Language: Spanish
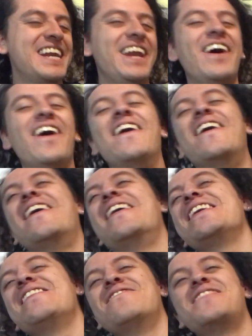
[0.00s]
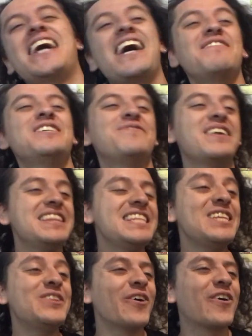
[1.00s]
No, no mames,
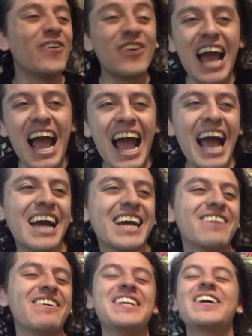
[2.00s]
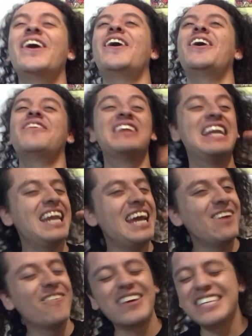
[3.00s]
bendito coraje, güey. No, hombre,
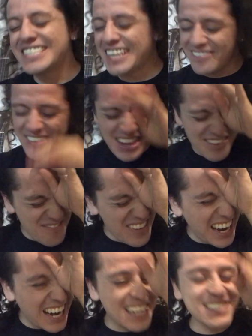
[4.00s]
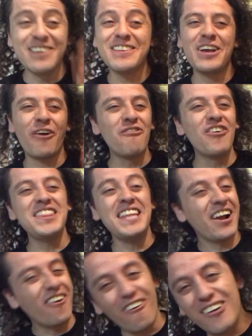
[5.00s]
léelo, güey. Está bien, vergas, ¿no? Dijo un buen
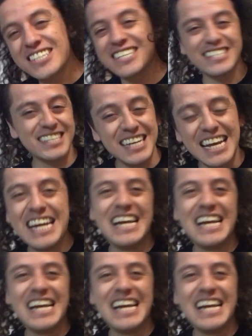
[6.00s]
de cosas así.